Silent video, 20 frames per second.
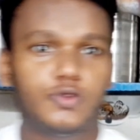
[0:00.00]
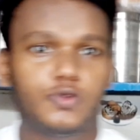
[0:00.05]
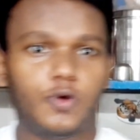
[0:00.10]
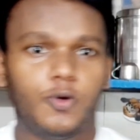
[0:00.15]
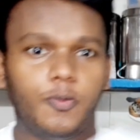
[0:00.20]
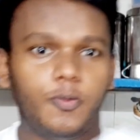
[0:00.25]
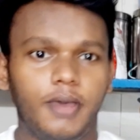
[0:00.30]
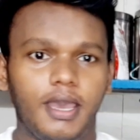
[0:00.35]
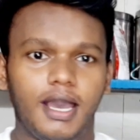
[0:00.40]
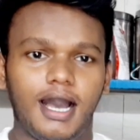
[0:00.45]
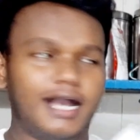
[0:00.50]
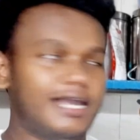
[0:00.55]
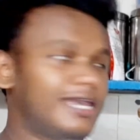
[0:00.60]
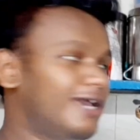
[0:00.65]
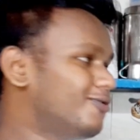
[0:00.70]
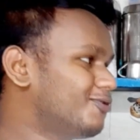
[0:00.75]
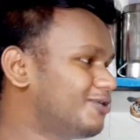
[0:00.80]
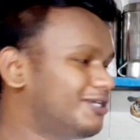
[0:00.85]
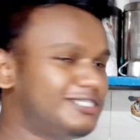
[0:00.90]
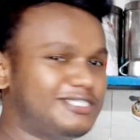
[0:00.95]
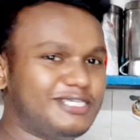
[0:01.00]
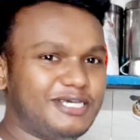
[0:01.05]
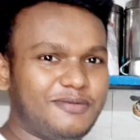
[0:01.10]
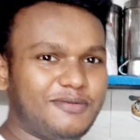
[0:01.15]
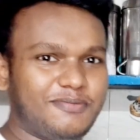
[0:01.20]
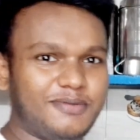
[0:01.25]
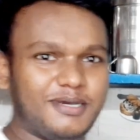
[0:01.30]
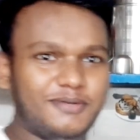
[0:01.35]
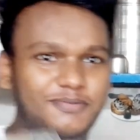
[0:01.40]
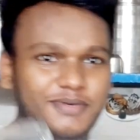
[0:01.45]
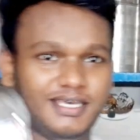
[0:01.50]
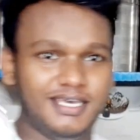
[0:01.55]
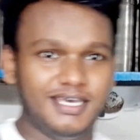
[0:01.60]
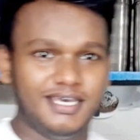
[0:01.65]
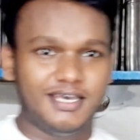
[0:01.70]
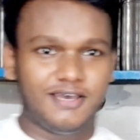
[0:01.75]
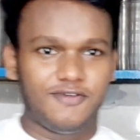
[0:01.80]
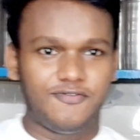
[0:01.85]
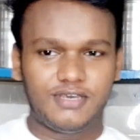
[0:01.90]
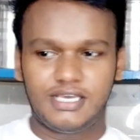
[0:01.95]
तो मैं आ गया हूँ किचन में अभी
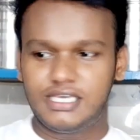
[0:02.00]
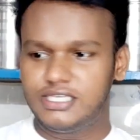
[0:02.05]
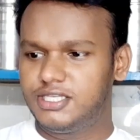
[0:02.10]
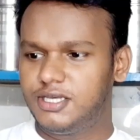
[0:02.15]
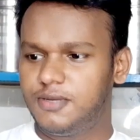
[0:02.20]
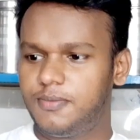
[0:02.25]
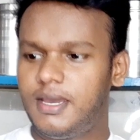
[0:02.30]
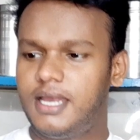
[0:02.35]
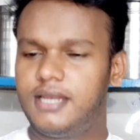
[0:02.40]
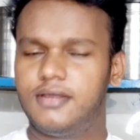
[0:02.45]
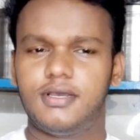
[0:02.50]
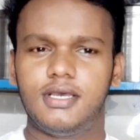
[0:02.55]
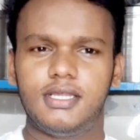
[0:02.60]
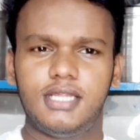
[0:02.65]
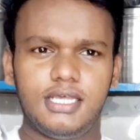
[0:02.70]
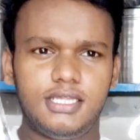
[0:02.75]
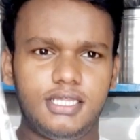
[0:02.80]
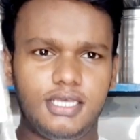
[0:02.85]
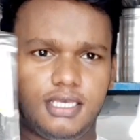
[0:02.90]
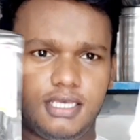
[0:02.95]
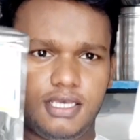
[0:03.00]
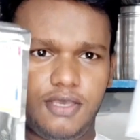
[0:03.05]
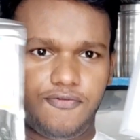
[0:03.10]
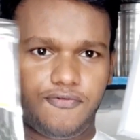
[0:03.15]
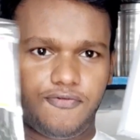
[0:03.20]
किचन में आने के बाद आई थिंक ये